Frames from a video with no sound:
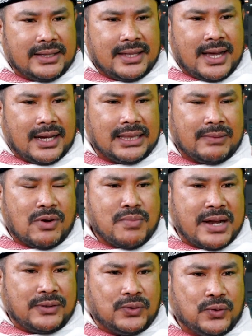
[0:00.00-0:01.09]
kita, kita
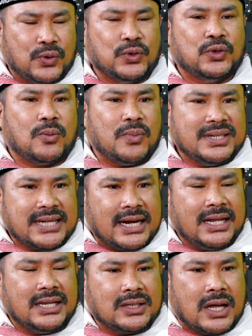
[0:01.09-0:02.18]
membantu untuk
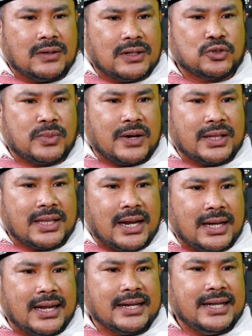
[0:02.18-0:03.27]
mencari ridha Allah Subhanahu wa
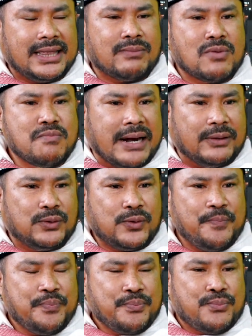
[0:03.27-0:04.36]
taala dan kita
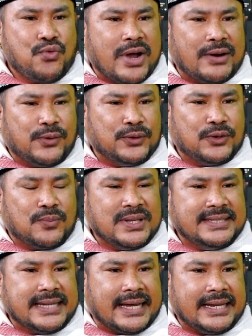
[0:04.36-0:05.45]
membantu bukan untuk
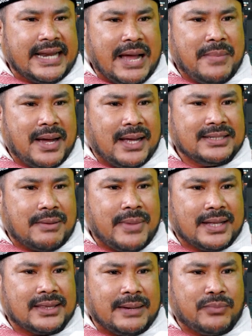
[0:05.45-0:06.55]
mencari nama,
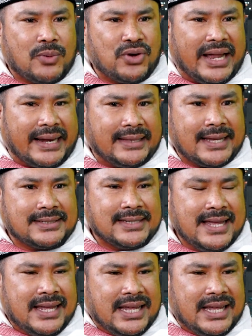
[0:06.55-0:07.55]
jabatan, popularitas.